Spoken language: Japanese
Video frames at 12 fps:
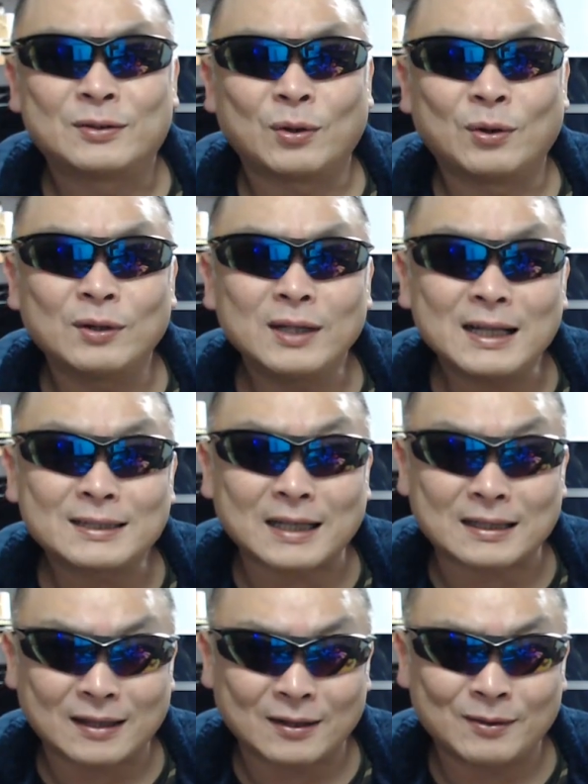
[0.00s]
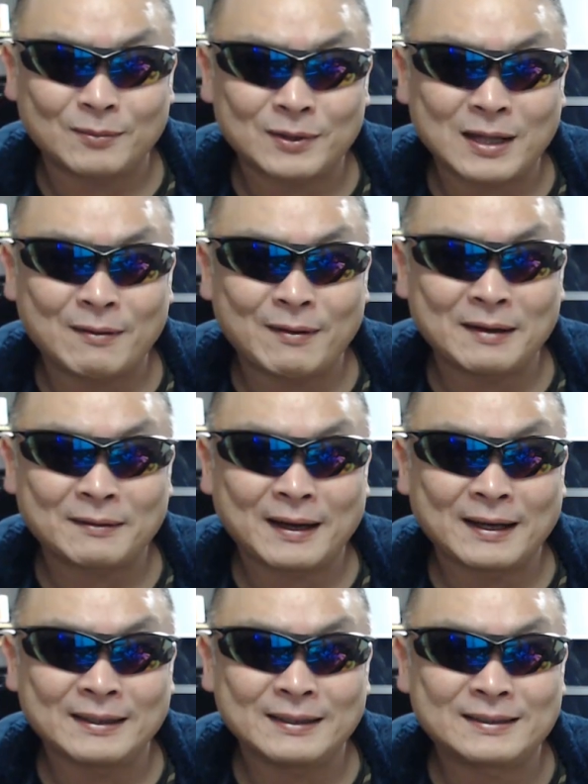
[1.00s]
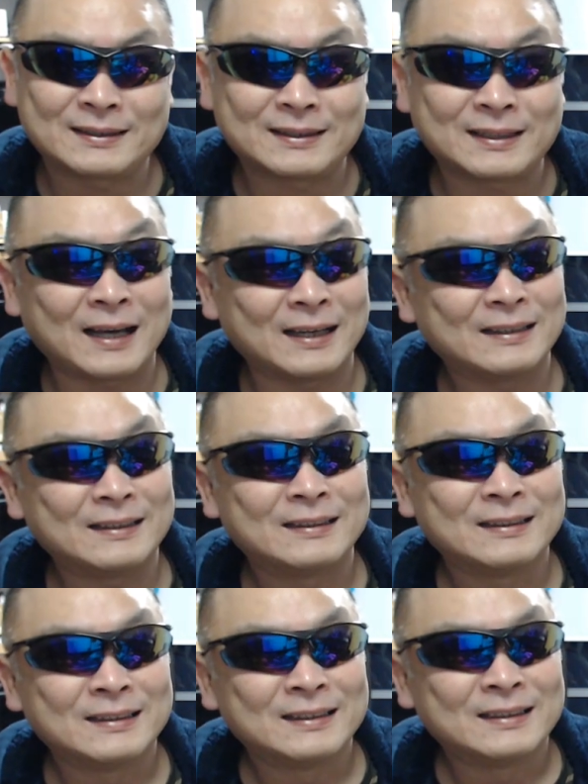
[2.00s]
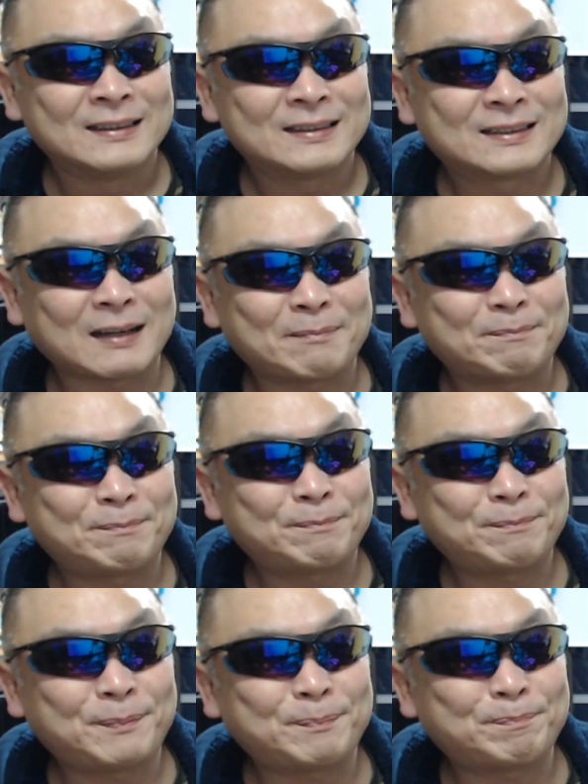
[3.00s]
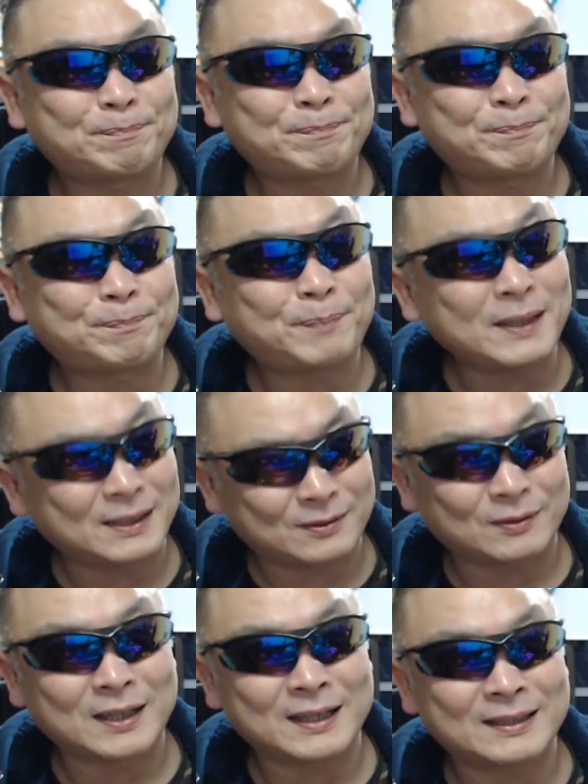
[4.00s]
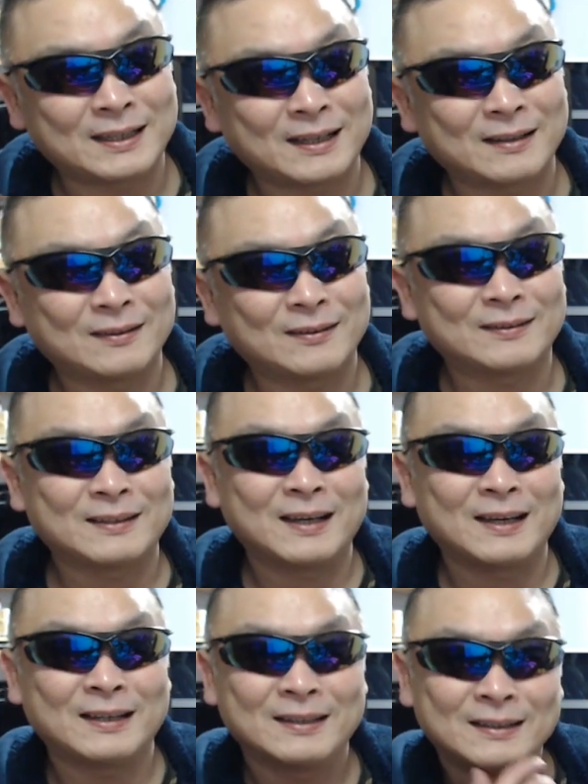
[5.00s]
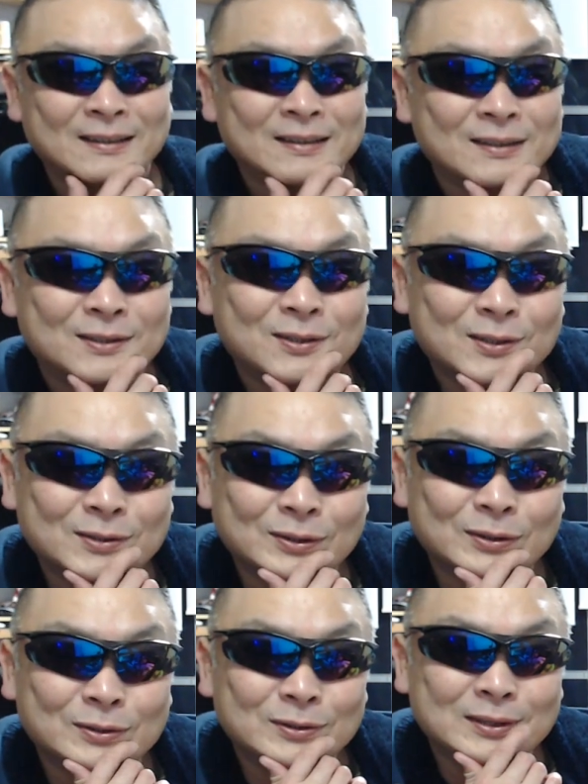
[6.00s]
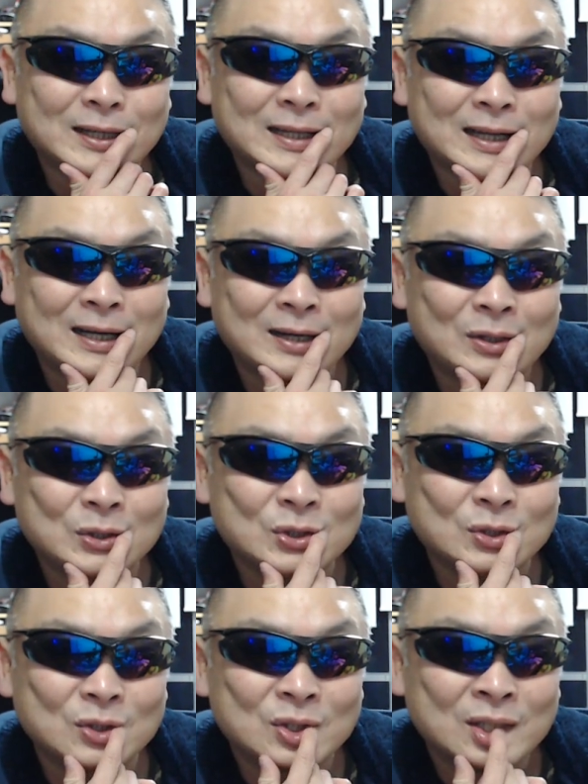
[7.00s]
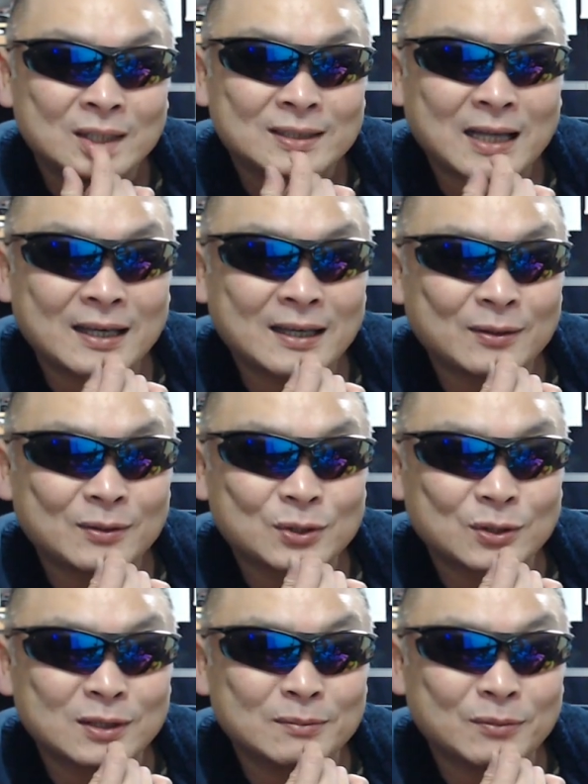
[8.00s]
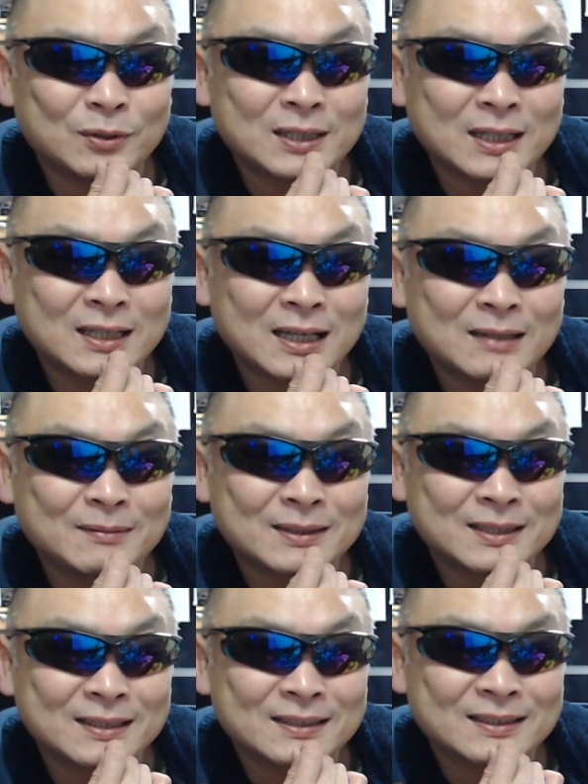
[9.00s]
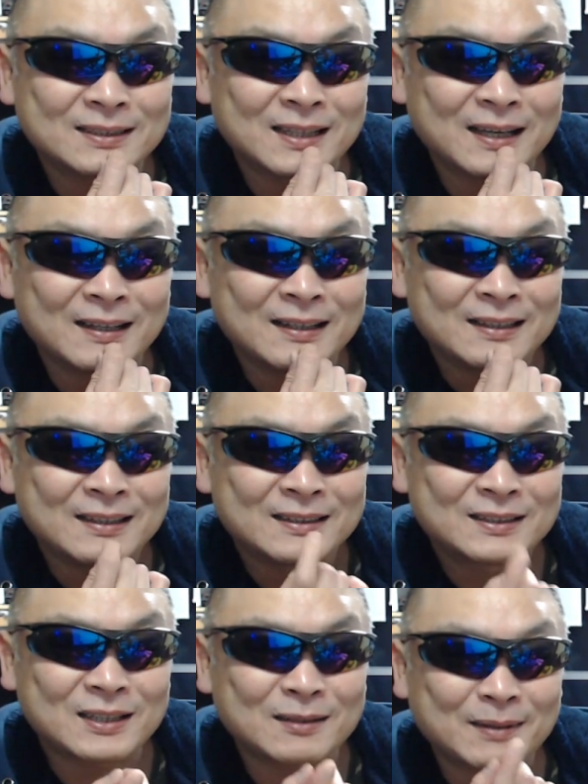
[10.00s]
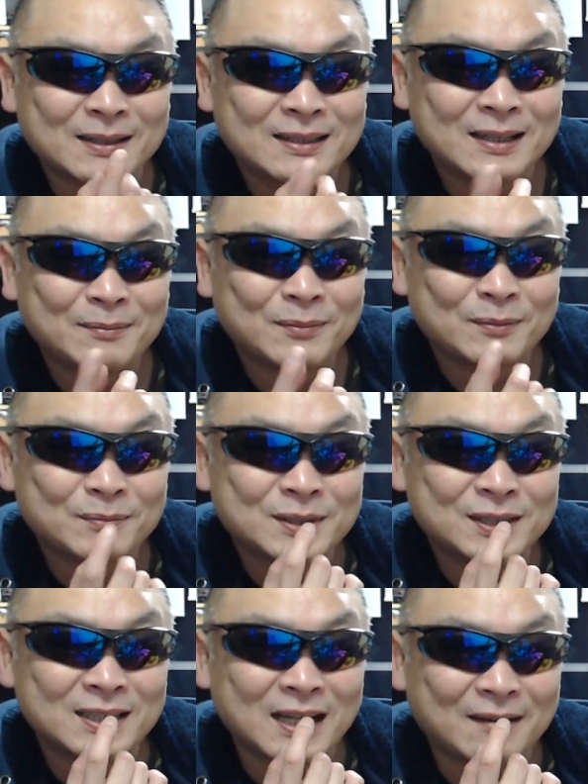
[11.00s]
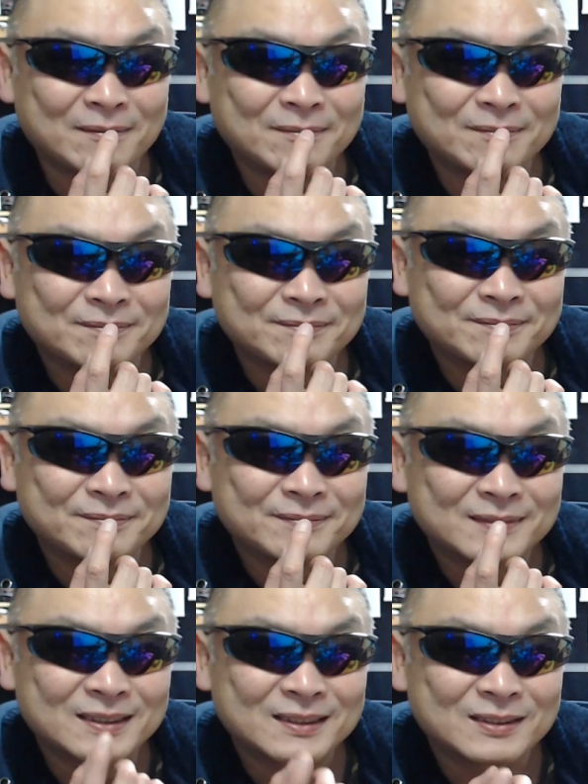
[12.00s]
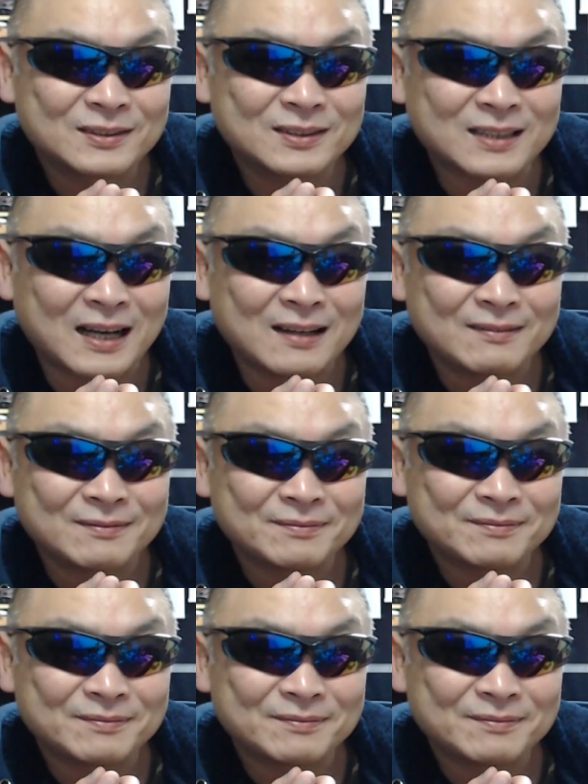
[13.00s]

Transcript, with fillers: どうなっちゃったのモナ Wi-Fi 一体。さっぱり来ないんだけどね。そろそろ来るかなお食、大変お食に申し訳ありませんしって。ちょっと待って、もう好きだ。来るか